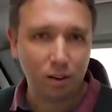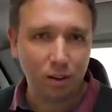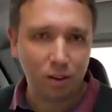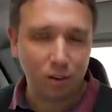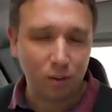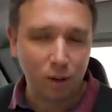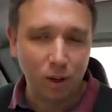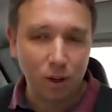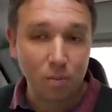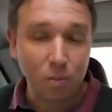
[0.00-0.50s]
äh,
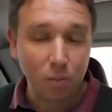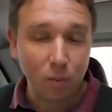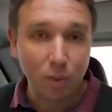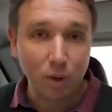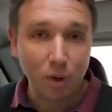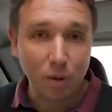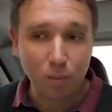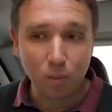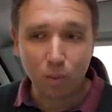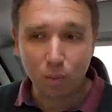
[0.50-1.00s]
oder im,
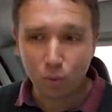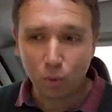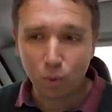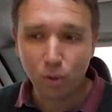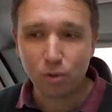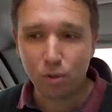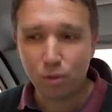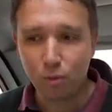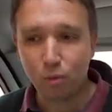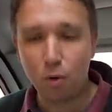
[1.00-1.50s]
im
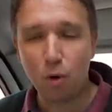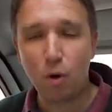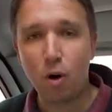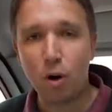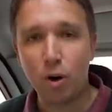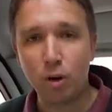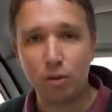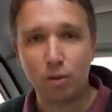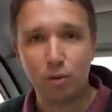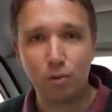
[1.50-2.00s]
Nutzen vor
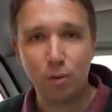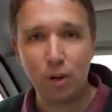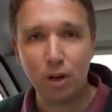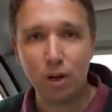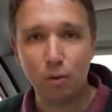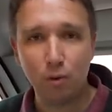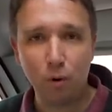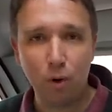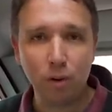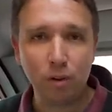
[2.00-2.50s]
Ort
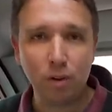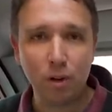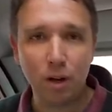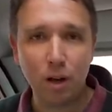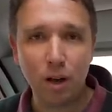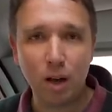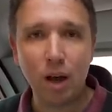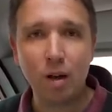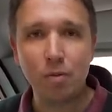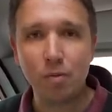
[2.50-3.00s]
viele
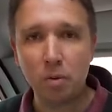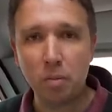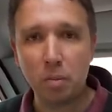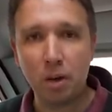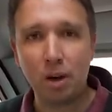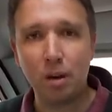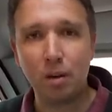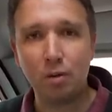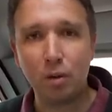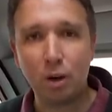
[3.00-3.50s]
Vorteile haben, weil
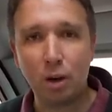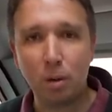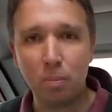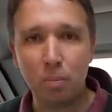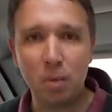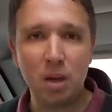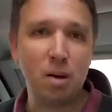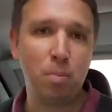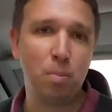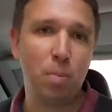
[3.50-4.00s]
man einfach
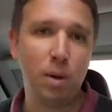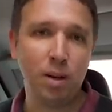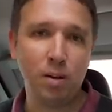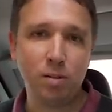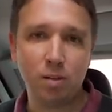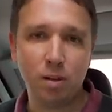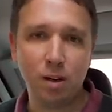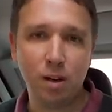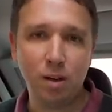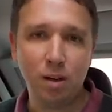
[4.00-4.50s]
mehr
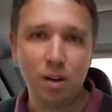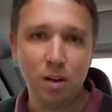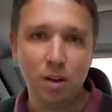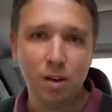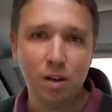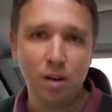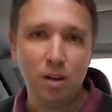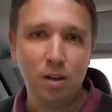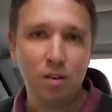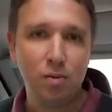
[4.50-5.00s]
Platz hat.
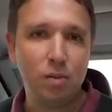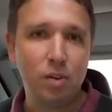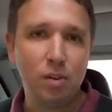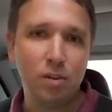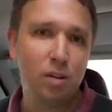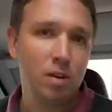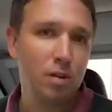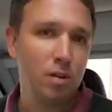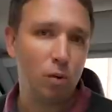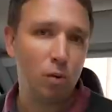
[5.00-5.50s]
Wir
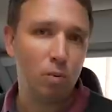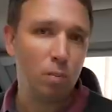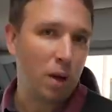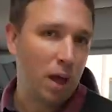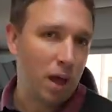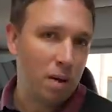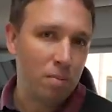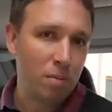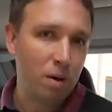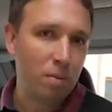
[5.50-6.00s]
sind und
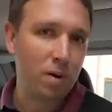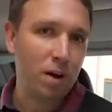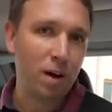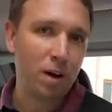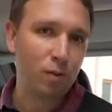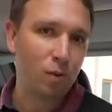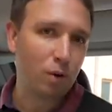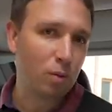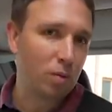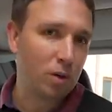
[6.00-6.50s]
bleiben aber
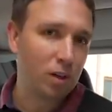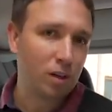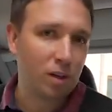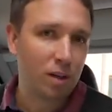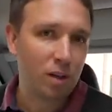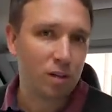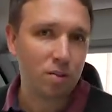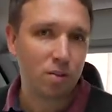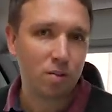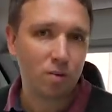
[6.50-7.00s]
einfach mit den
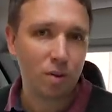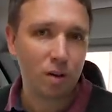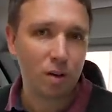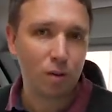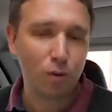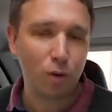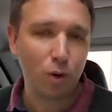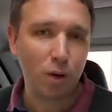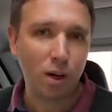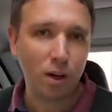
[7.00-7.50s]

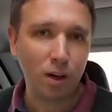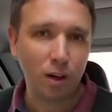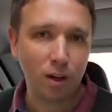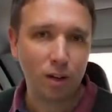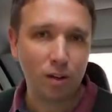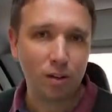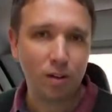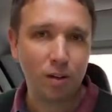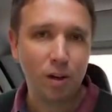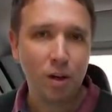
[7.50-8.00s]
Kastenwagen
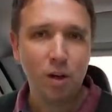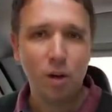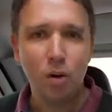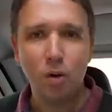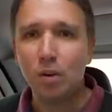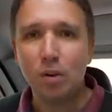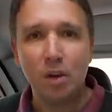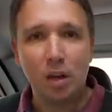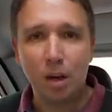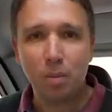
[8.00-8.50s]
verheiratet
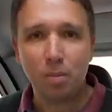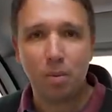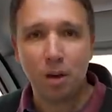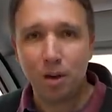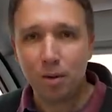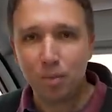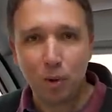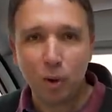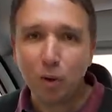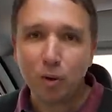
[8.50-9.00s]
und ich habe
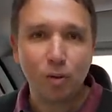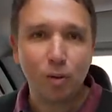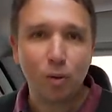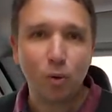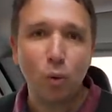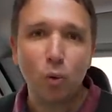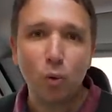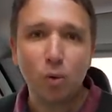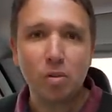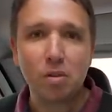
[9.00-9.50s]
keinen Bock, so
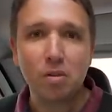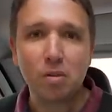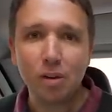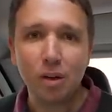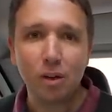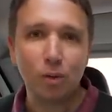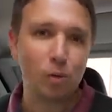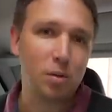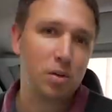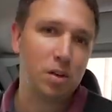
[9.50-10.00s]
ein großes
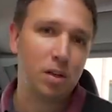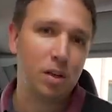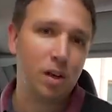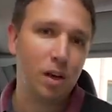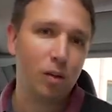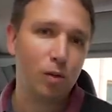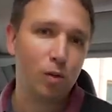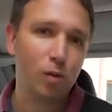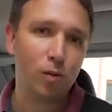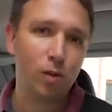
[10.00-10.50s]
Ding durch die
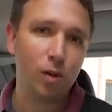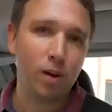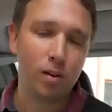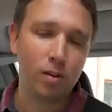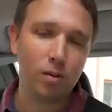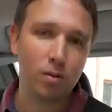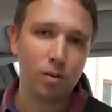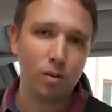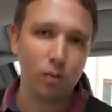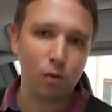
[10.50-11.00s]
Gegend zu
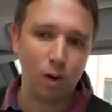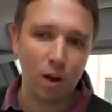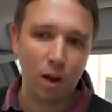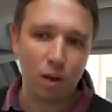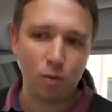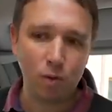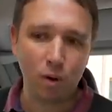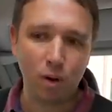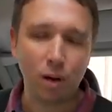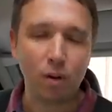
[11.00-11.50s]
fahren. Es ist von
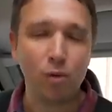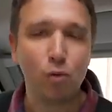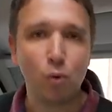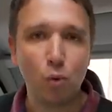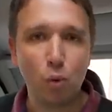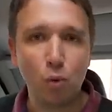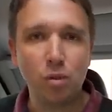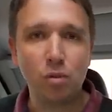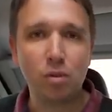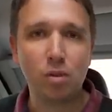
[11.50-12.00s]
Anfang an
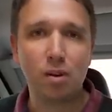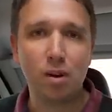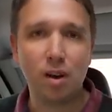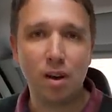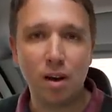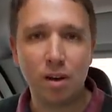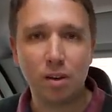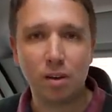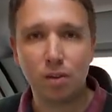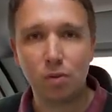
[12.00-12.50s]
für uns
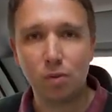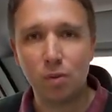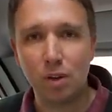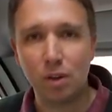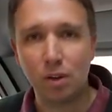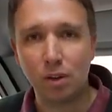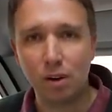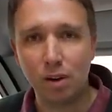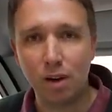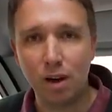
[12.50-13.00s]
klar, dass
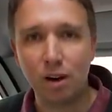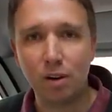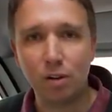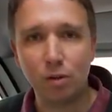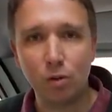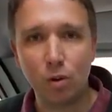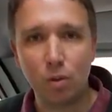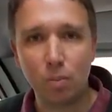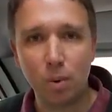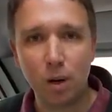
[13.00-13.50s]
wir ein
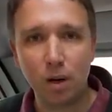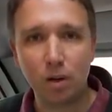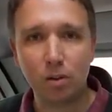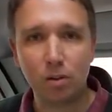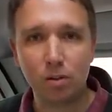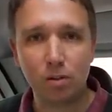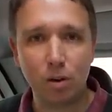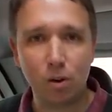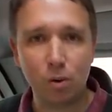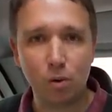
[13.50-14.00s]
kleines,
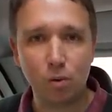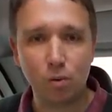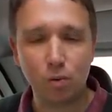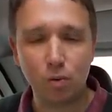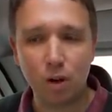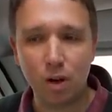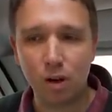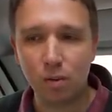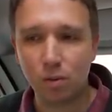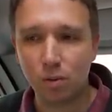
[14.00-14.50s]
kompaktes Auto
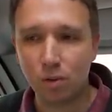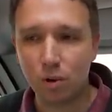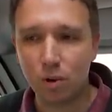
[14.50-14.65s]
fahren